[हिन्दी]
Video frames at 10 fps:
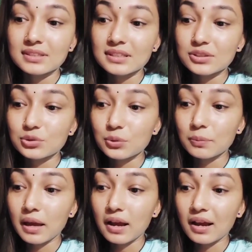कि
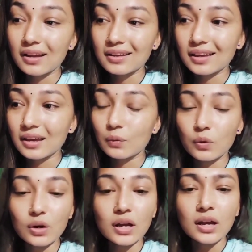सोम्या का ये है वो
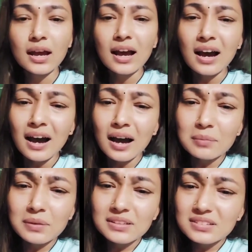है
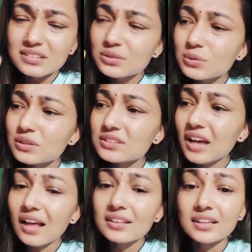हम जिसको
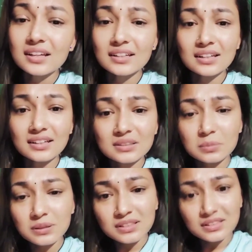जानते नहीं है
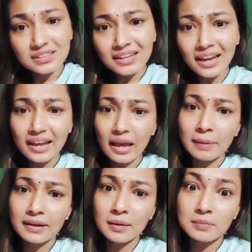ज़बरदस्ती है क्या
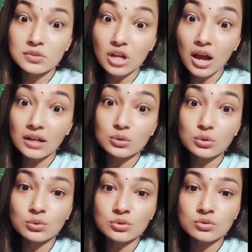भाई हम जान
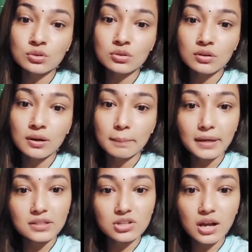लूँ उसको
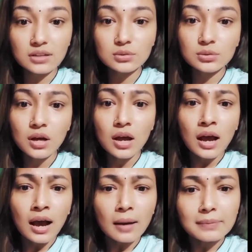पहचान लूँ
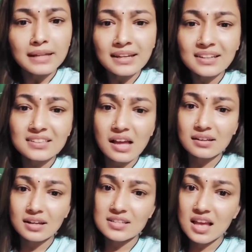हम नहीं
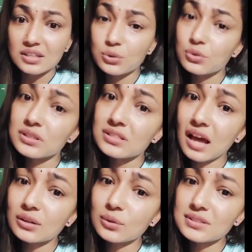जानना चाहते वो
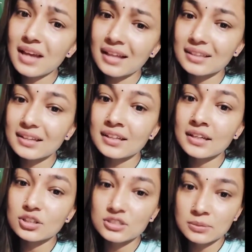इंसान को जानते नहीं
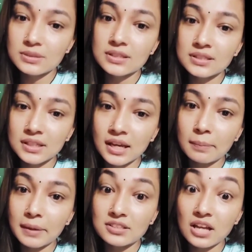है तो ज़बरदस्ती है
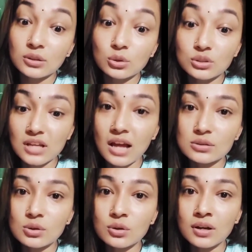पहचान लो
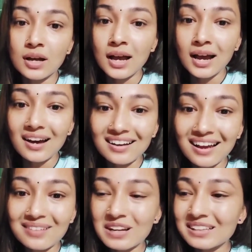जान लो
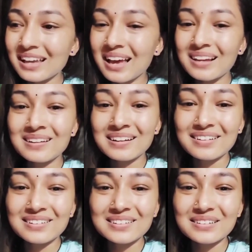रहा बात यहाँ लोग
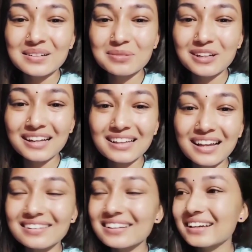कुछ लोग बोला था
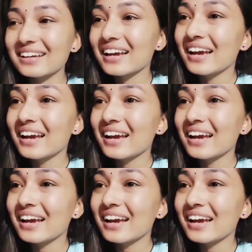लोग कि